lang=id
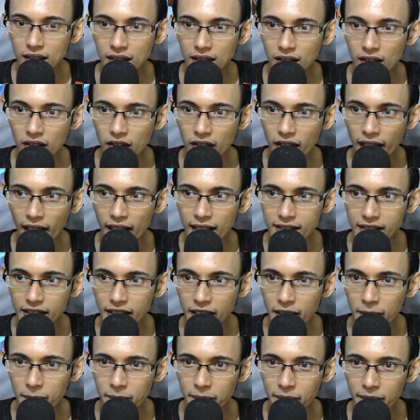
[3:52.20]
Oke,
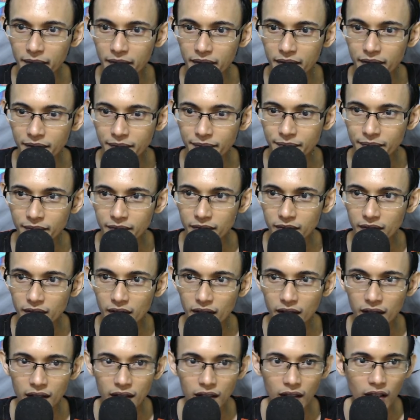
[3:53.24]
skip.
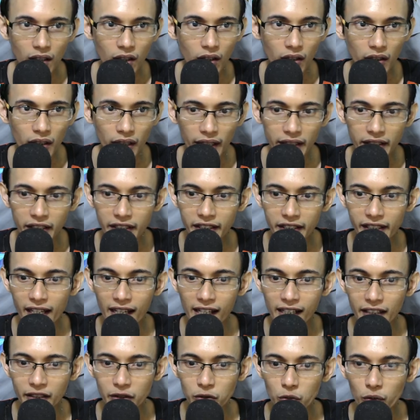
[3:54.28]
Oke ini dia
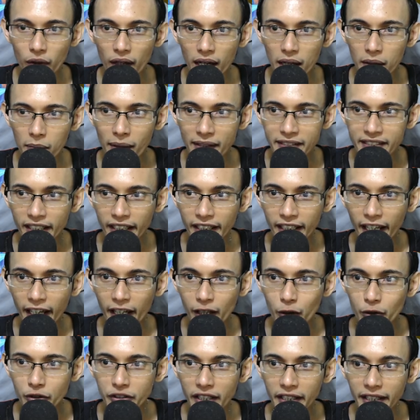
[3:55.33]
yang kedua banyak ya
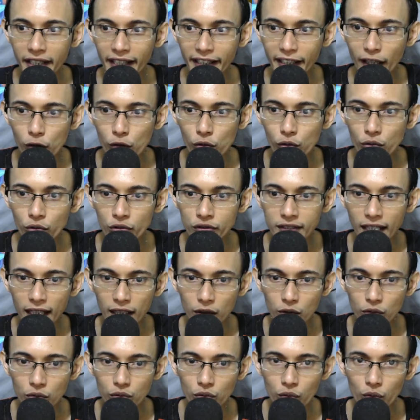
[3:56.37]
hero nya ya yang ungu
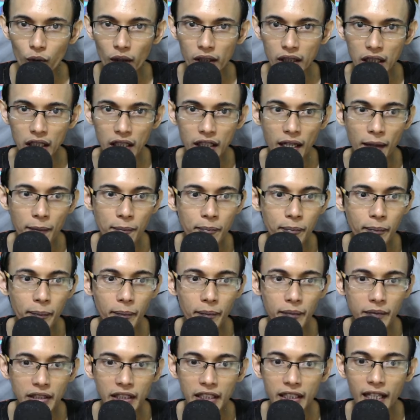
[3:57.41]
satu dua tiga
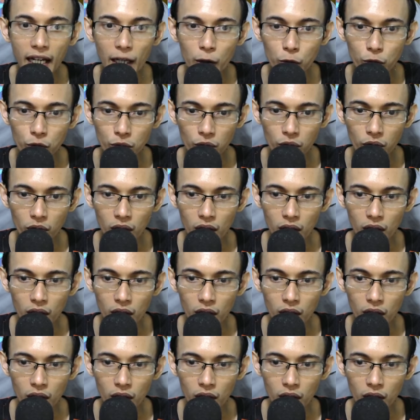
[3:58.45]
tiga ungu